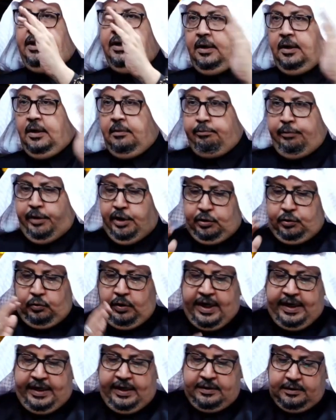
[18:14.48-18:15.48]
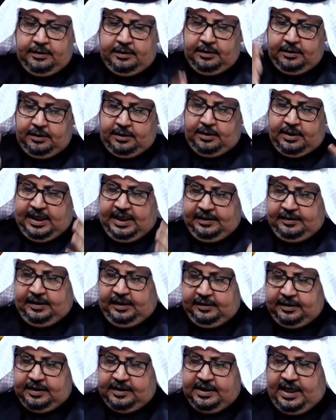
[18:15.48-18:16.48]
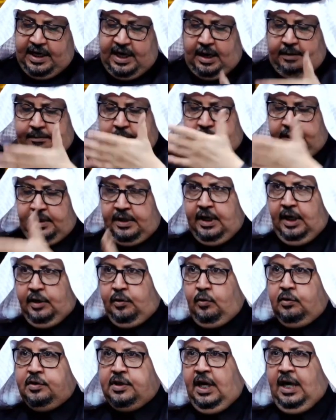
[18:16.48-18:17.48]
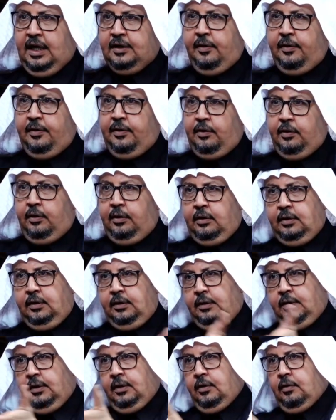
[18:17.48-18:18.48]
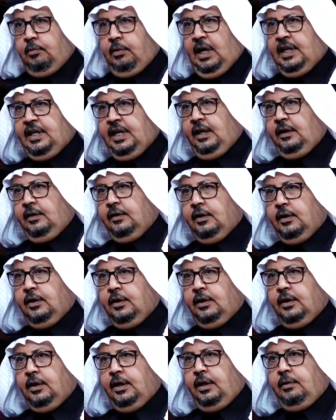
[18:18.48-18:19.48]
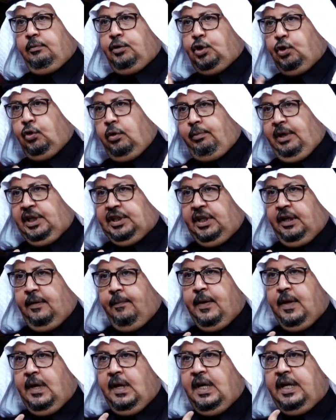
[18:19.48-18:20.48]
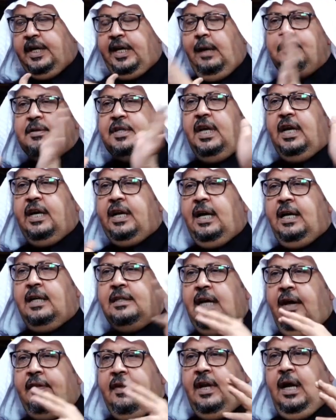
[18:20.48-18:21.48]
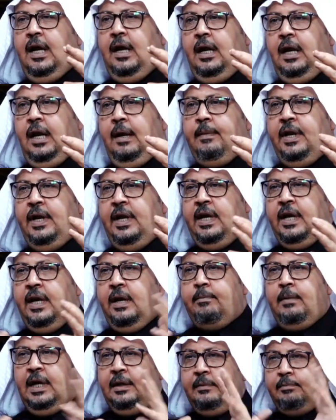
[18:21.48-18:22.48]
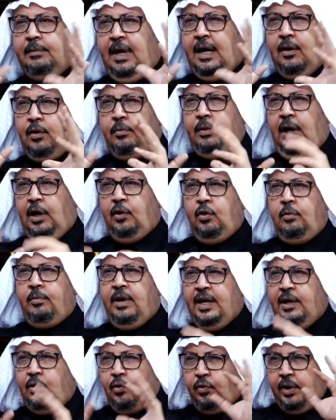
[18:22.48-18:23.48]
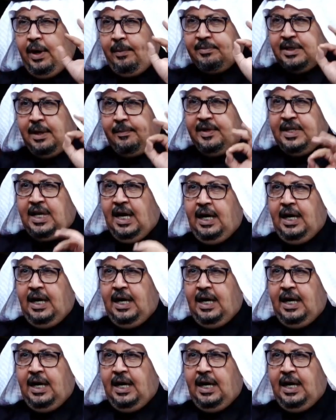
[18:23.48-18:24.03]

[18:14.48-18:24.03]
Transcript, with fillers: إيه. من طويريت قنطرة السلام يأدون صلاة الظهر وبعدين إيه. يمشون مشي نعم كم سنه كانت هذه العمليه؟ ما ماكو معلومه انه يمتد نعم